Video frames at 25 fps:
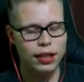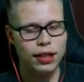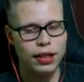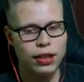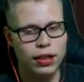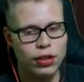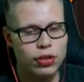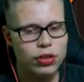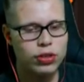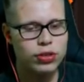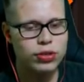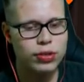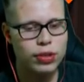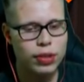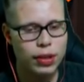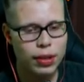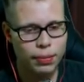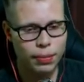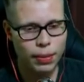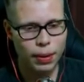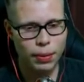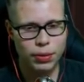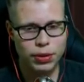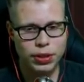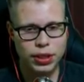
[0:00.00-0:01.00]
Nos
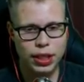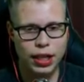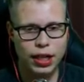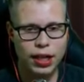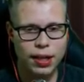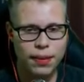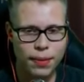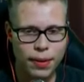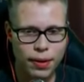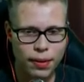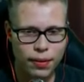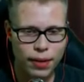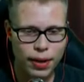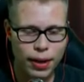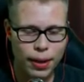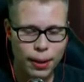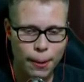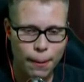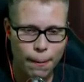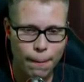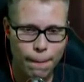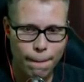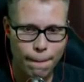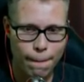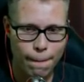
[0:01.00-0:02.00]
vamos arriba, güey.
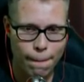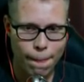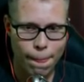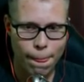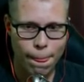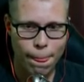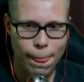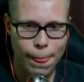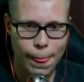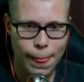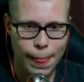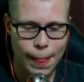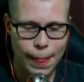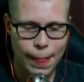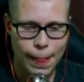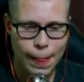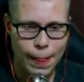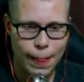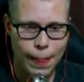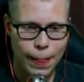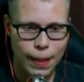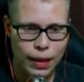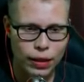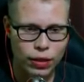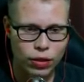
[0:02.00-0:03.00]

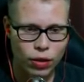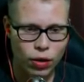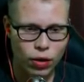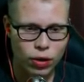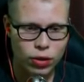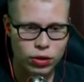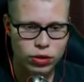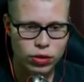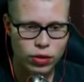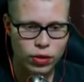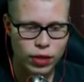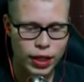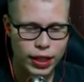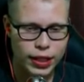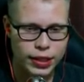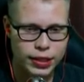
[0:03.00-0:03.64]
Todos con la